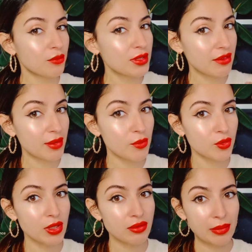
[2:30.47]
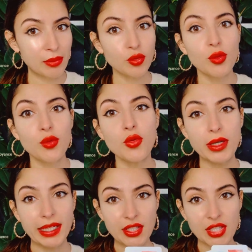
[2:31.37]
vous avez besoin vraiment de vous
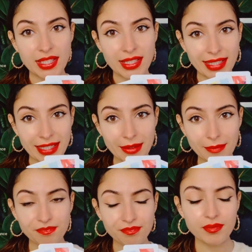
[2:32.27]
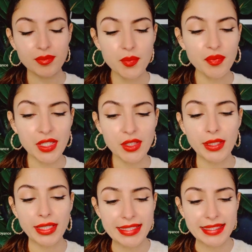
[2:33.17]
régénérer
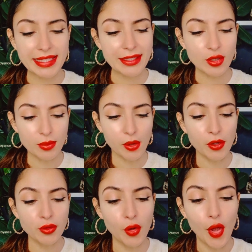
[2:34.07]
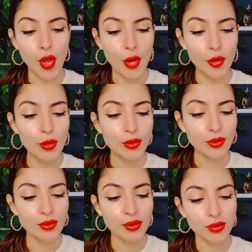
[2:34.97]
donc essayez de prendre le
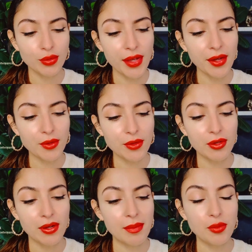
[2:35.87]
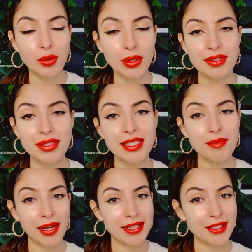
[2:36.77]
temps de faire cela pour
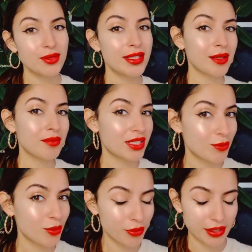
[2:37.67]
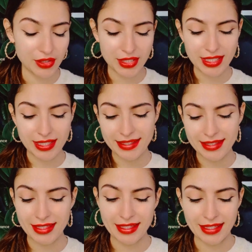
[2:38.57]
éviter par la suite d'être un petit peu
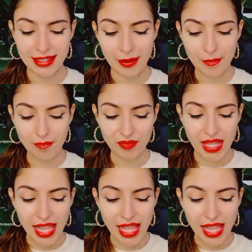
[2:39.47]
fragilisé. Hein